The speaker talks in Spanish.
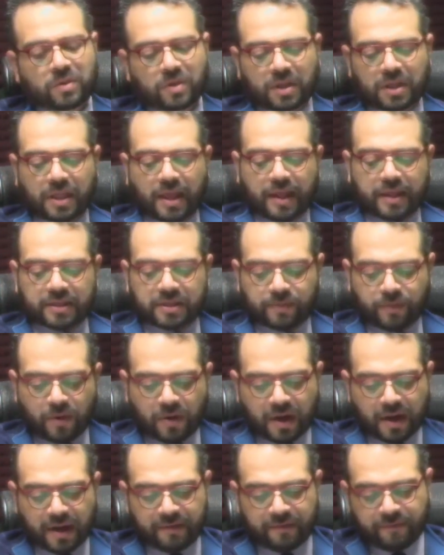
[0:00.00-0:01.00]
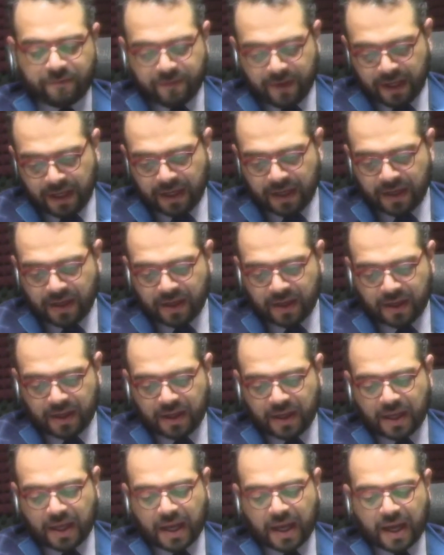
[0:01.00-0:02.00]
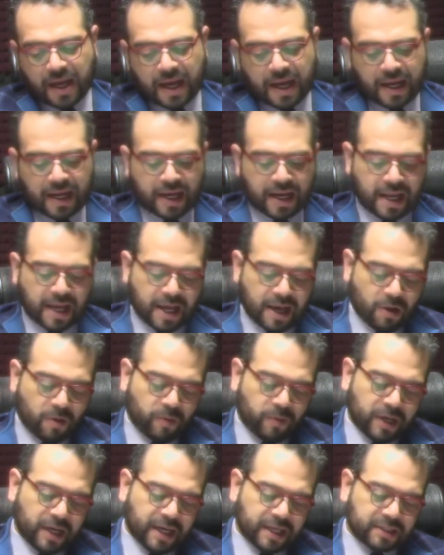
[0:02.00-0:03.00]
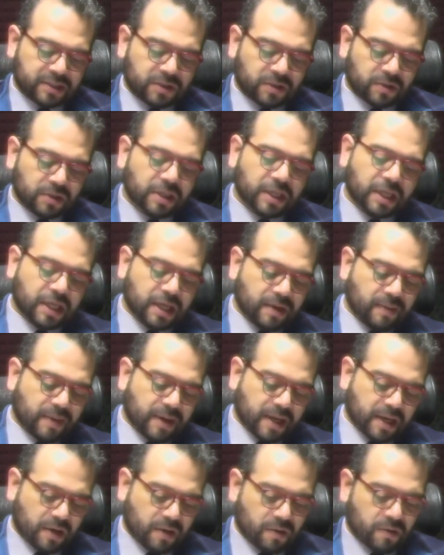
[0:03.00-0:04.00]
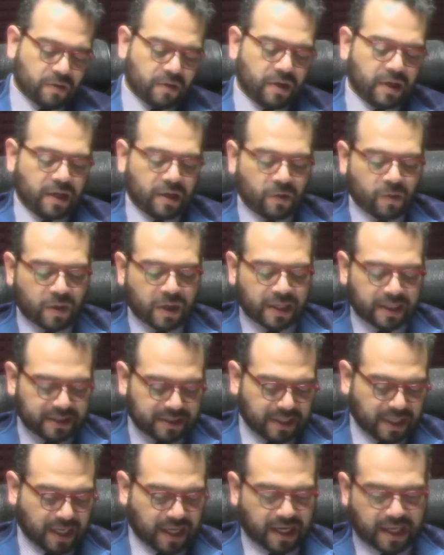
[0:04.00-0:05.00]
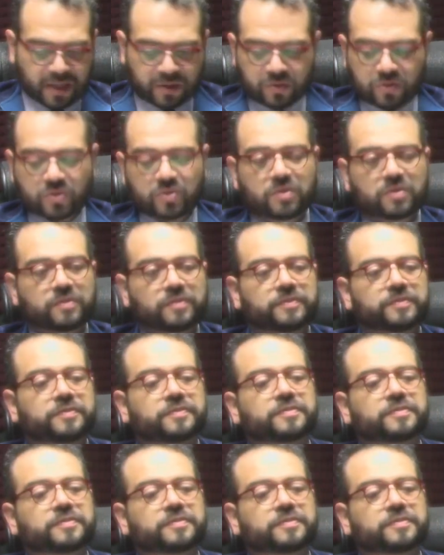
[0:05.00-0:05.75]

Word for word: autoridades pongan fin a la obligación de llevarlo en lugares cerrados.